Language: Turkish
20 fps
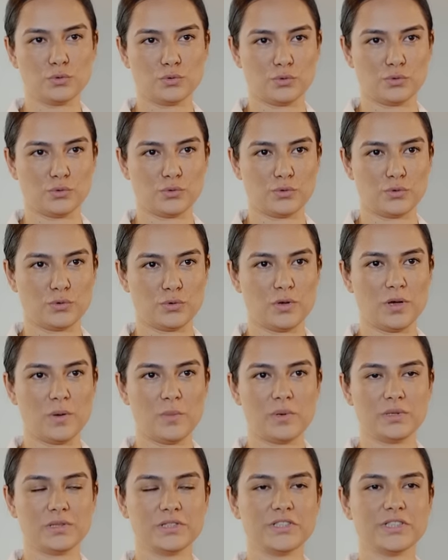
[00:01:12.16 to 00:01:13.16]
uzun sürüyor
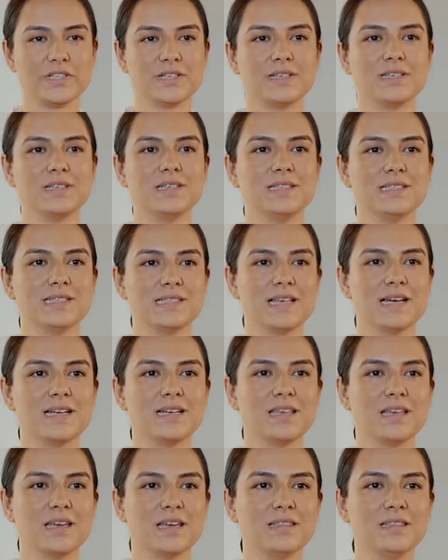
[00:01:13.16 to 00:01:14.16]
ama dışarıyı
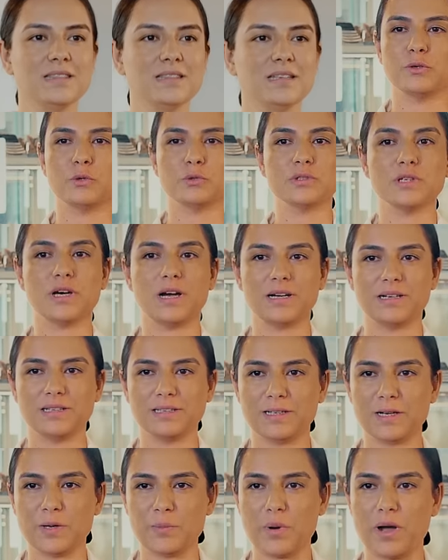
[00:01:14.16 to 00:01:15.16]
izlerken o
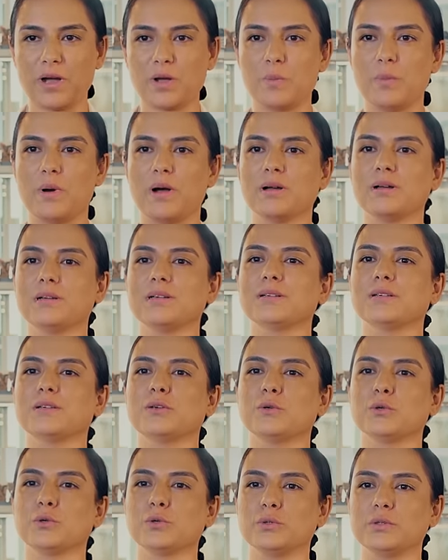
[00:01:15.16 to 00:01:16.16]
tarlalara bakmak,
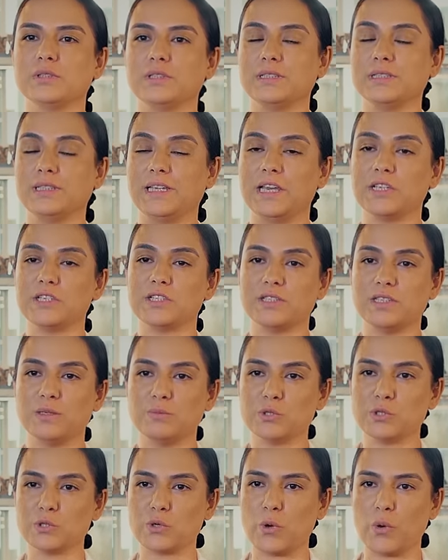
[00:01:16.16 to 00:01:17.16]
o
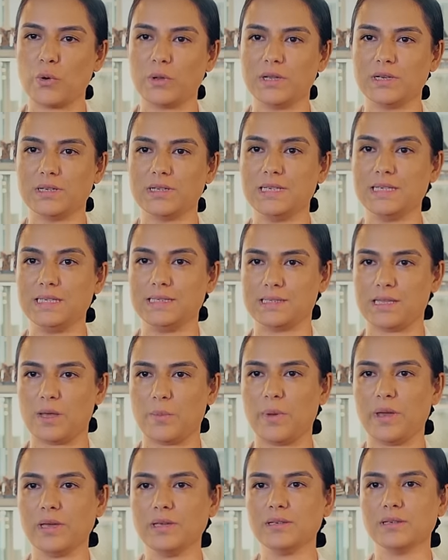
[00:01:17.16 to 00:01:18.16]
geçtiğimiz köyleri
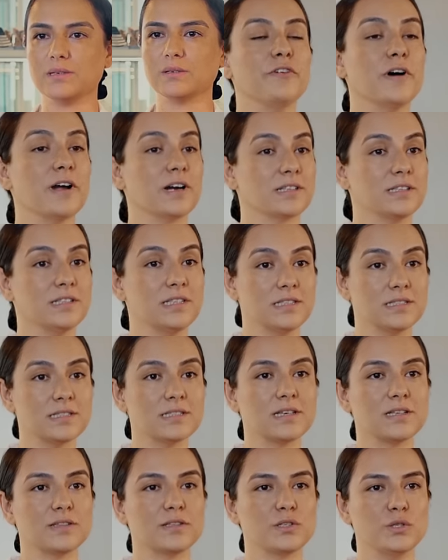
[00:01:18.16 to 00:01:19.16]
izlemek, farklı
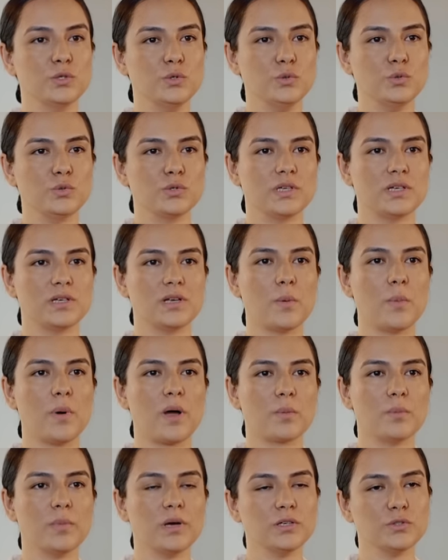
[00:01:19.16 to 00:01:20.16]
insanların yüzlerine
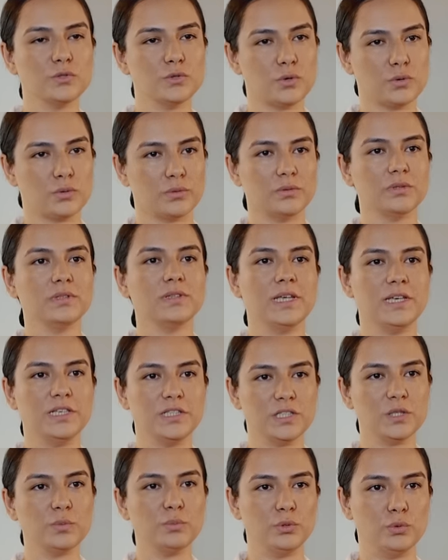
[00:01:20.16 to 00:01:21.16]
bakmak çok
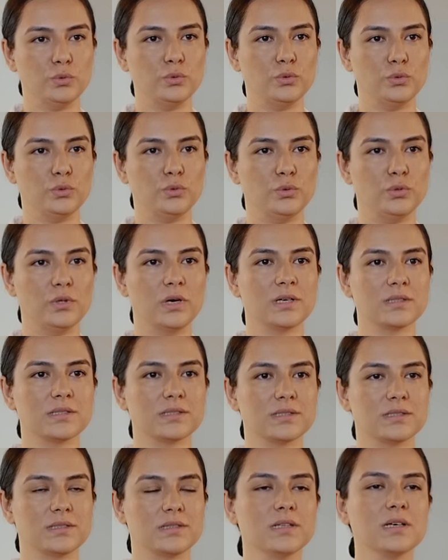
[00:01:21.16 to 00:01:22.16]
değişik bir duyguydu
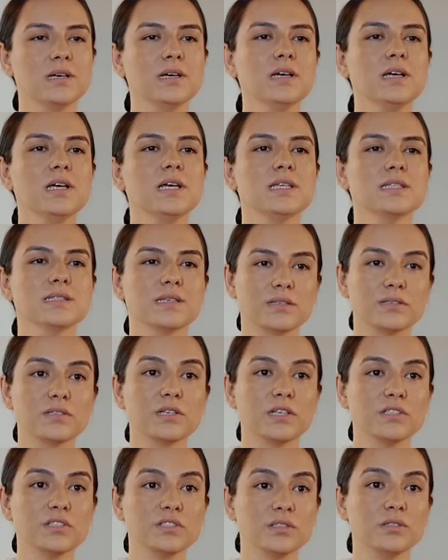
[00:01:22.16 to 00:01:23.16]
aslında.
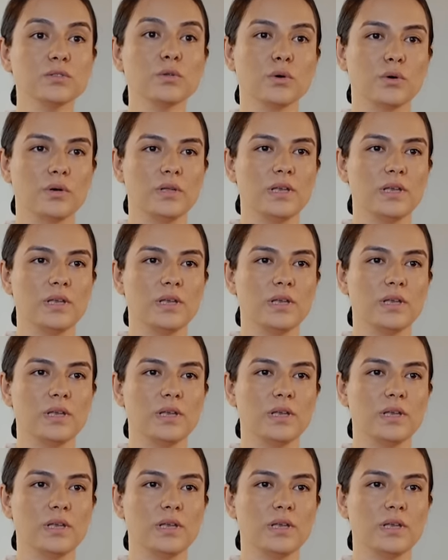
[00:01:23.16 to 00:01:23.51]
Satrançta da